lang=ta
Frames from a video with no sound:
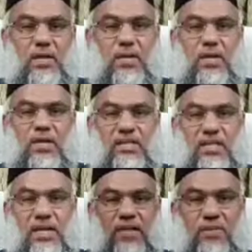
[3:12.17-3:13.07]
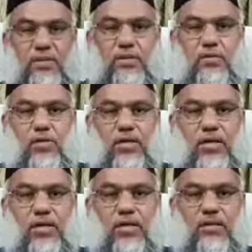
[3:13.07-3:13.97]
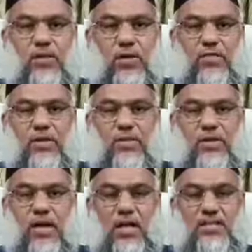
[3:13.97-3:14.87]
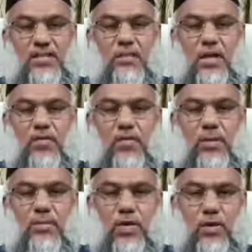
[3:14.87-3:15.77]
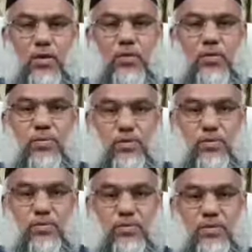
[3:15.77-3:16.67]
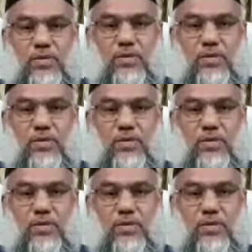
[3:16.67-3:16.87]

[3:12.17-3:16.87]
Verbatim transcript: ரமலானுடைய தராவிகளுடைய தொழுகையை தொழ வேண்டும் என்ற ஆசையும் ஆர்வமும் எல்லோருக்கும் இருக்கும்